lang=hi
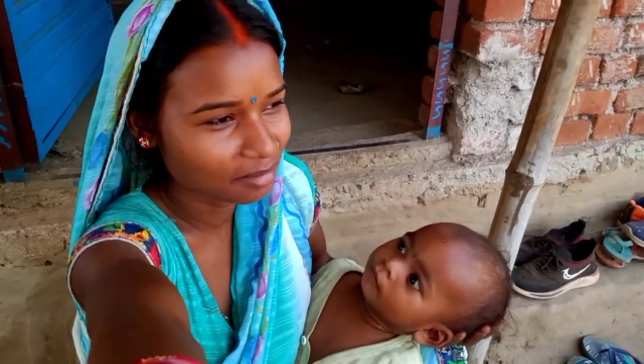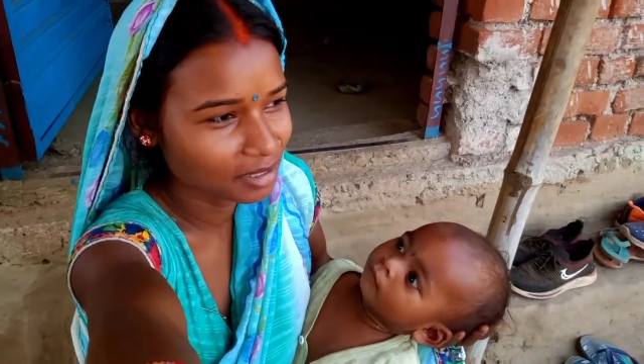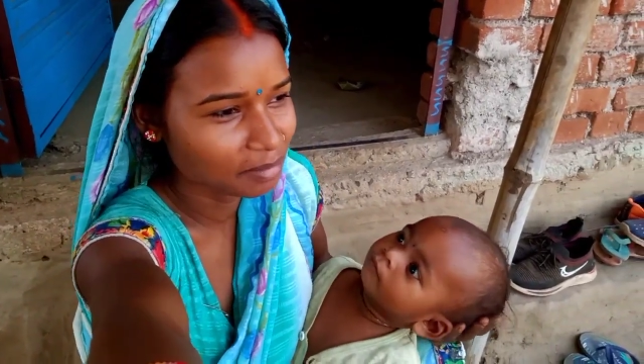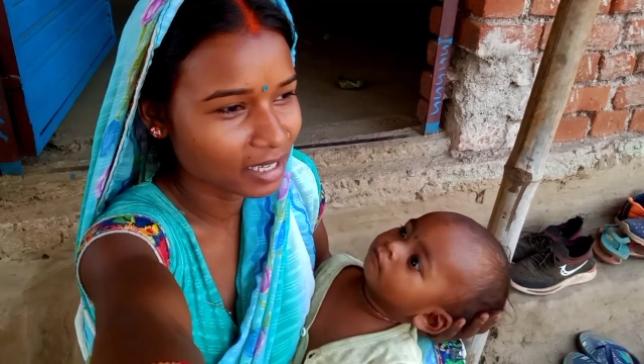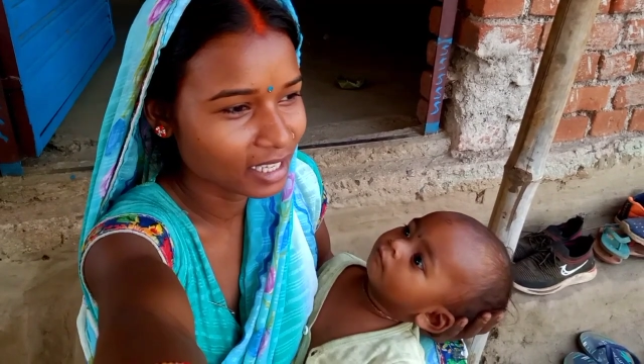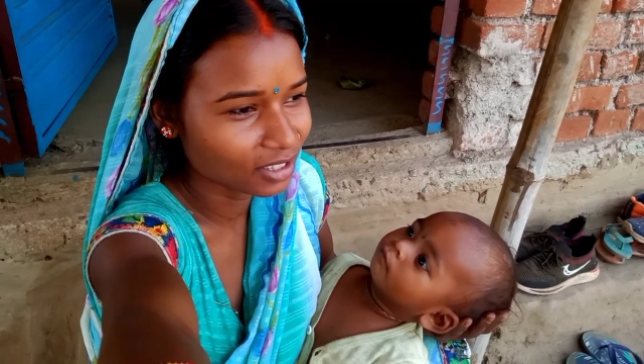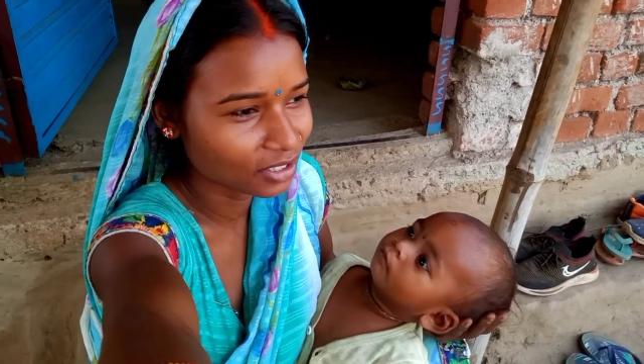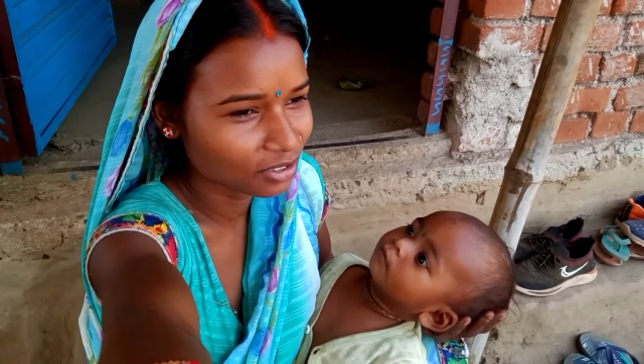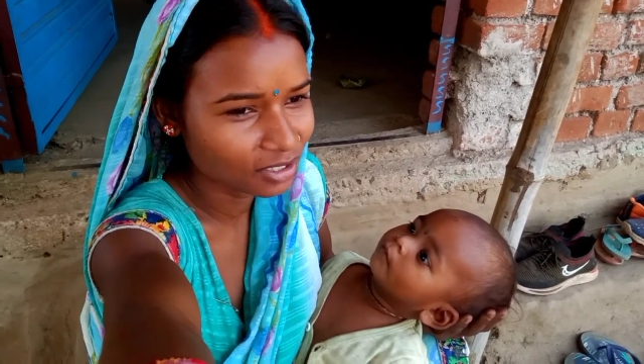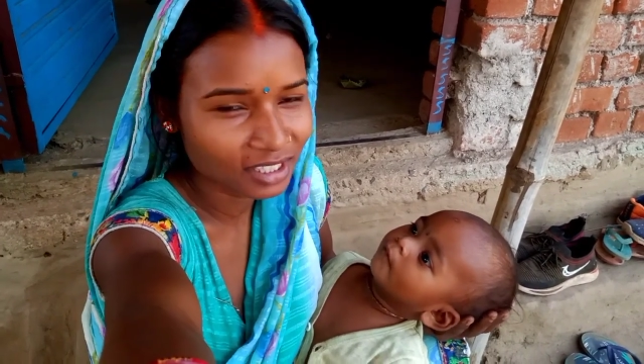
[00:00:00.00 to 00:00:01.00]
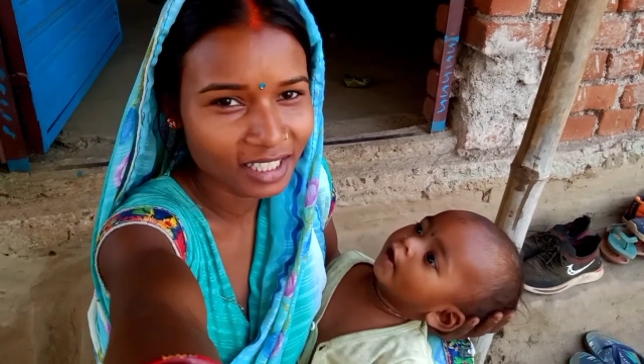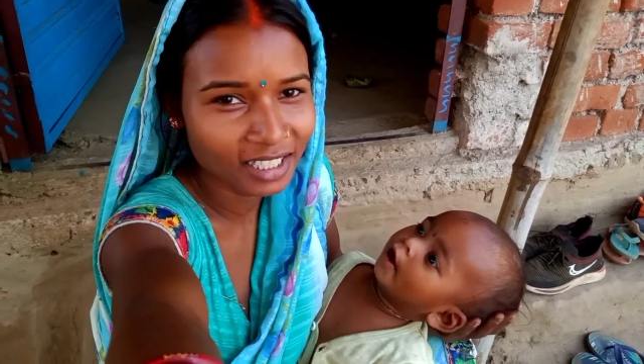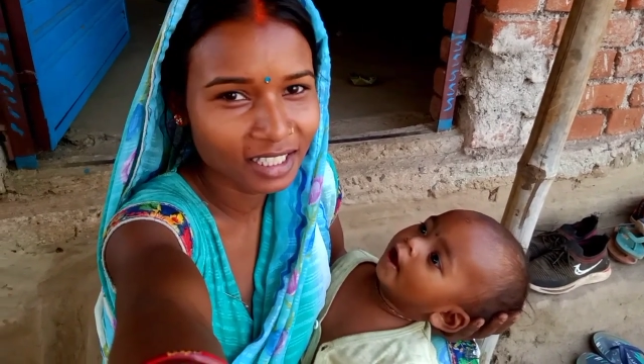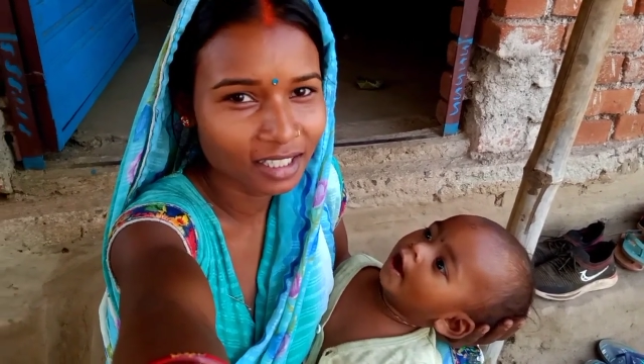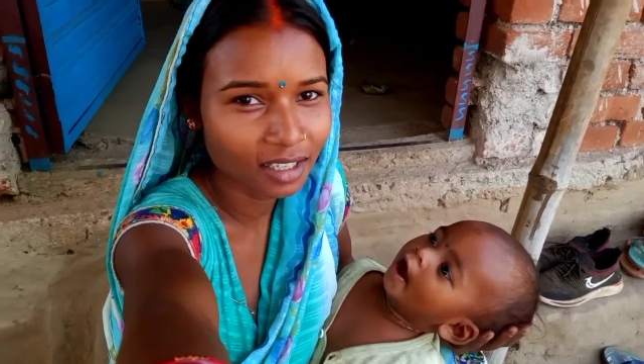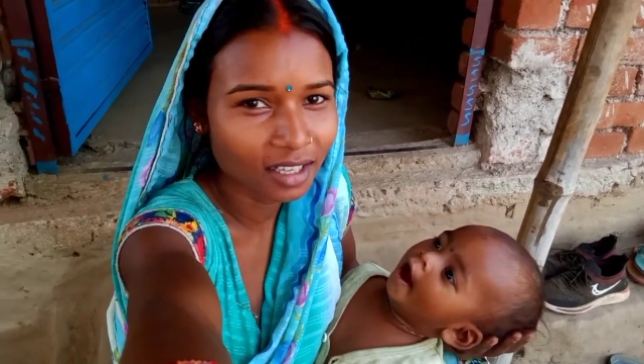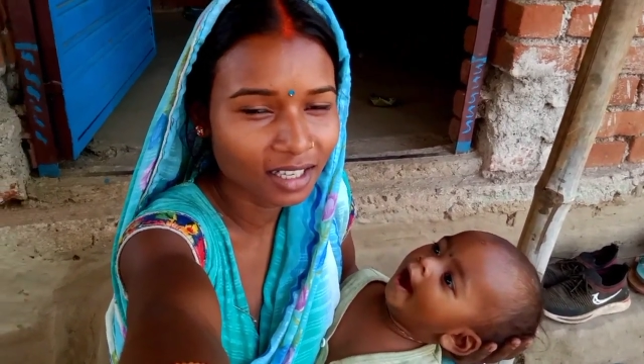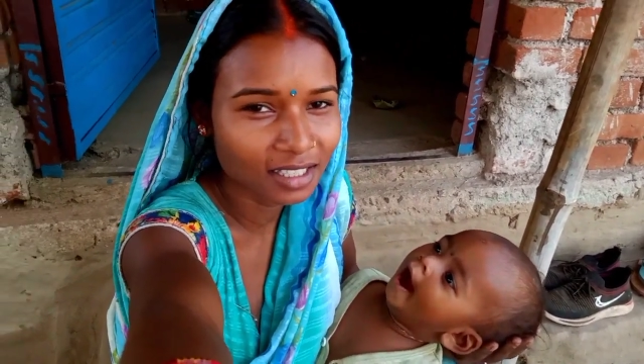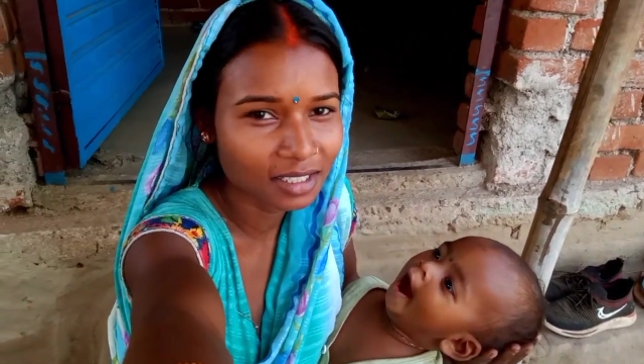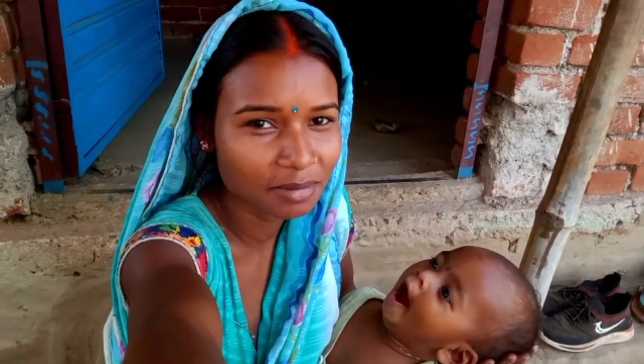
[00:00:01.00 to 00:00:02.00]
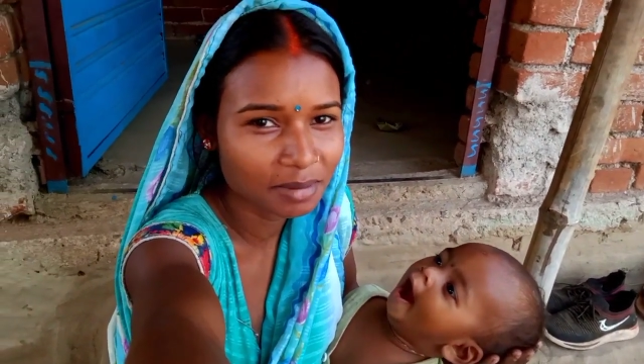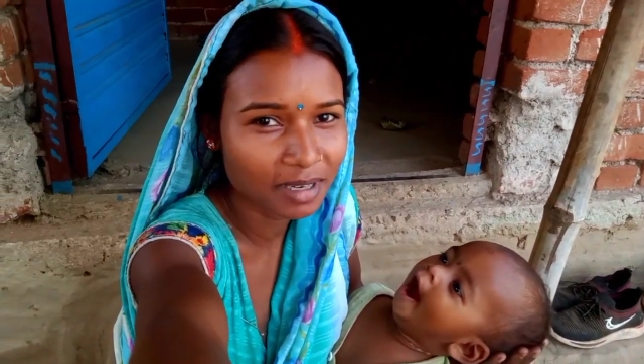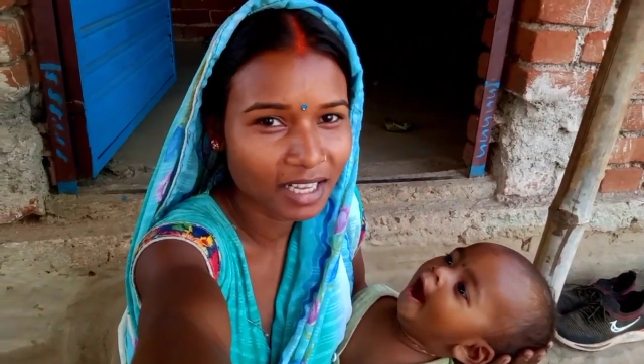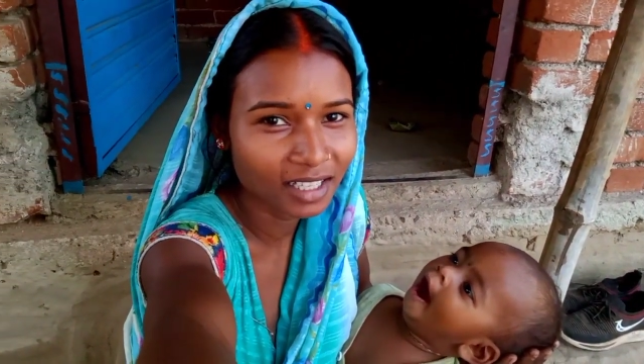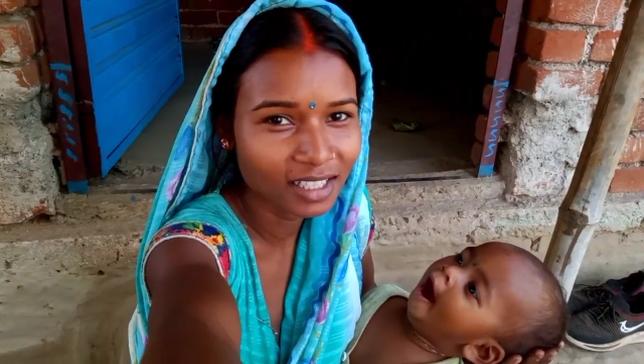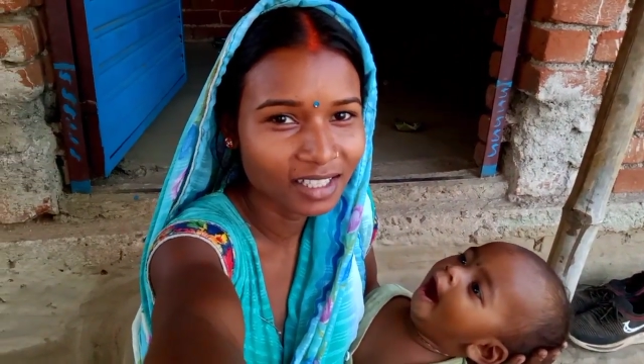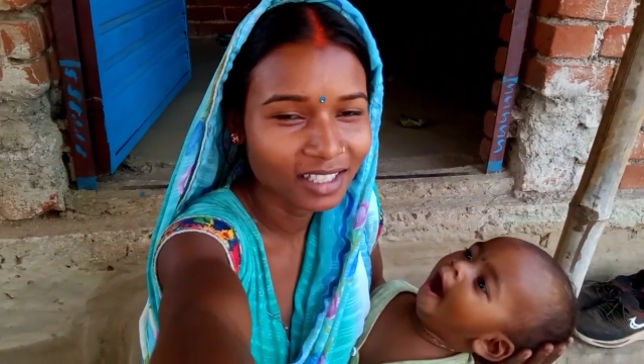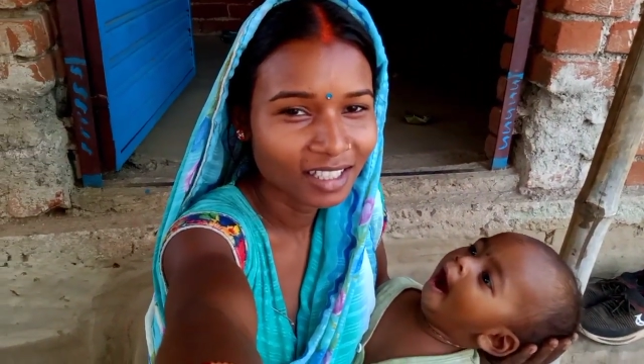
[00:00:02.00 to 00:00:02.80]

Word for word: सब्जी बनाए तो सोच रहे हैं कि कटहर का सब्जी बनाएंगे